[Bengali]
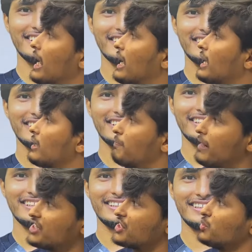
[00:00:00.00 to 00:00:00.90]
আর
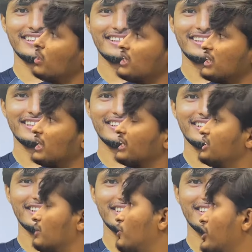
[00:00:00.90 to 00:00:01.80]
পাশ কিন্তু আলাদা আলাদা
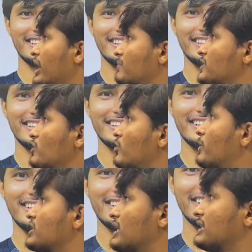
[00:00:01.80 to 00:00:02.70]
হিসাব হয় এম সিকিউর
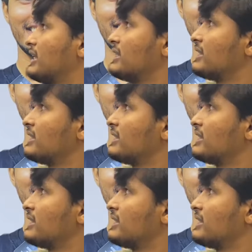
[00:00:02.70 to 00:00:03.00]
পাশ আলাদা